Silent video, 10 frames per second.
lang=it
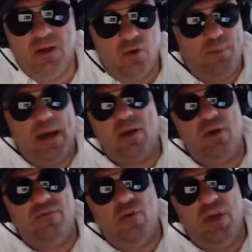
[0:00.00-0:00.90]
Non parlo
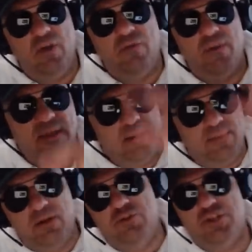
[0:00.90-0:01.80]
a voi, eh, ovviamente,
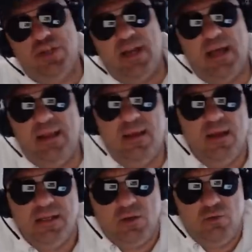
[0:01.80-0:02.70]
parlo in generale.
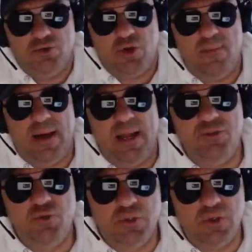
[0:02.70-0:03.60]
Se uno gioca male
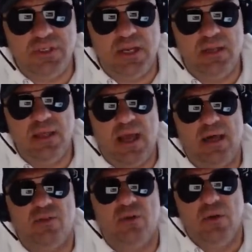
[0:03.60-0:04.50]
è giusto che sia
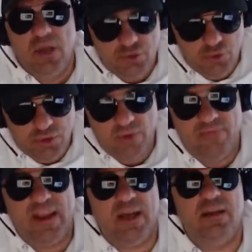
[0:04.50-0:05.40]
ritirato, è giusto che
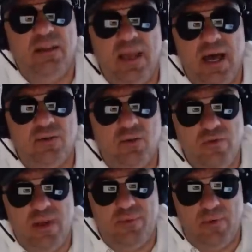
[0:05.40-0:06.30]
venga ritirato.
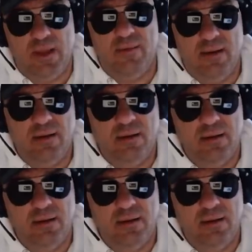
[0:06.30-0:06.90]
Dov'è il problema?